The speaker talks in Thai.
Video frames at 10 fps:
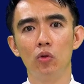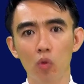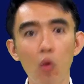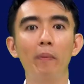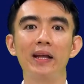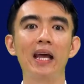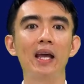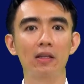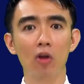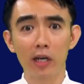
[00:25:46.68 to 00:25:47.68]
ทั่วประเท
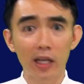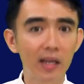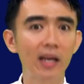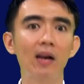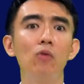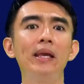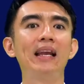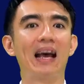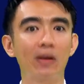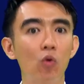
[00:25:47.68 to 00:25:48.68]
ศตอนนี้เนี่ยเรามี
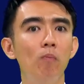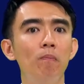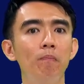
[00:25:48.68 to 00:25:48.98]
หลายกลุ่ม